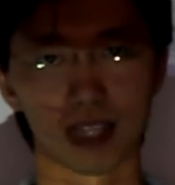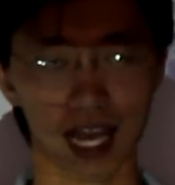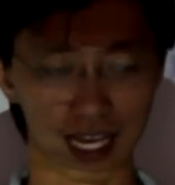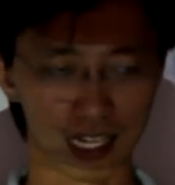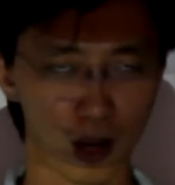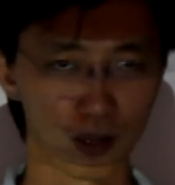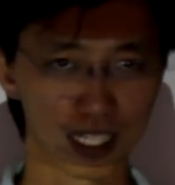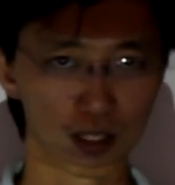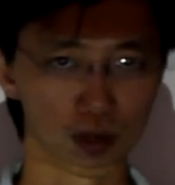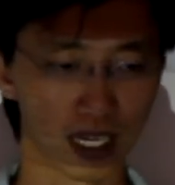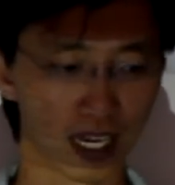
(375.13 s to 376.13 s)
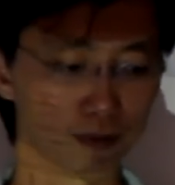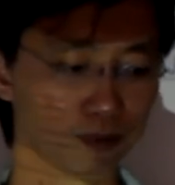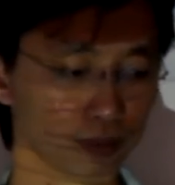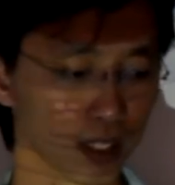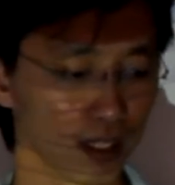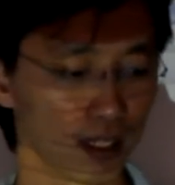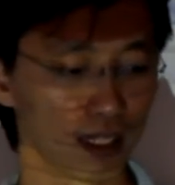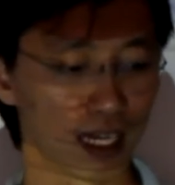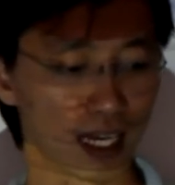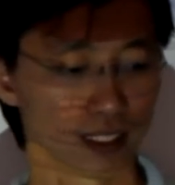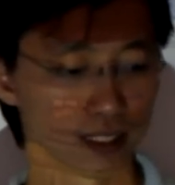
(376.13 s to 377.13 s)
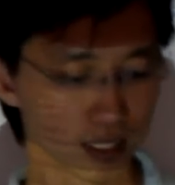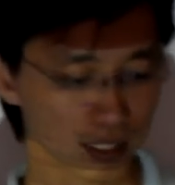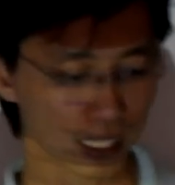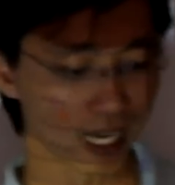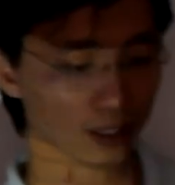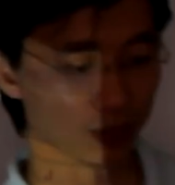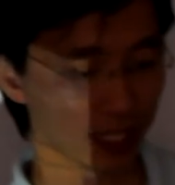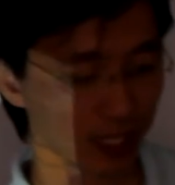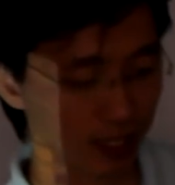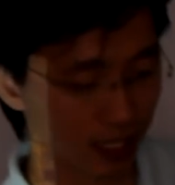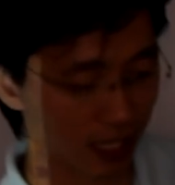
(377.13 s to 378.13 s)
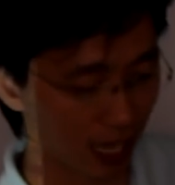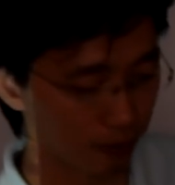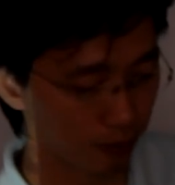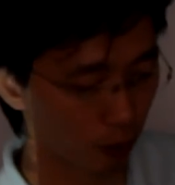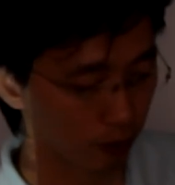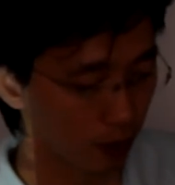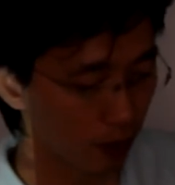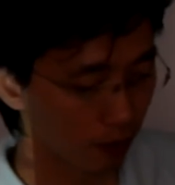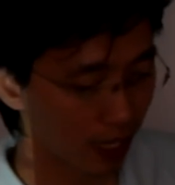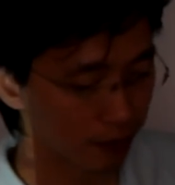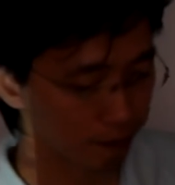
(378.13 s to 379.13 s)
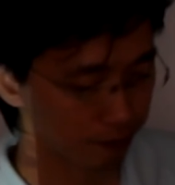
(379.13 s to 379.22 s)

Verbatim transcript: อลองคิดดูครับนะซึ่งถ้าตรงนี้นะครับผมก็บอกว่า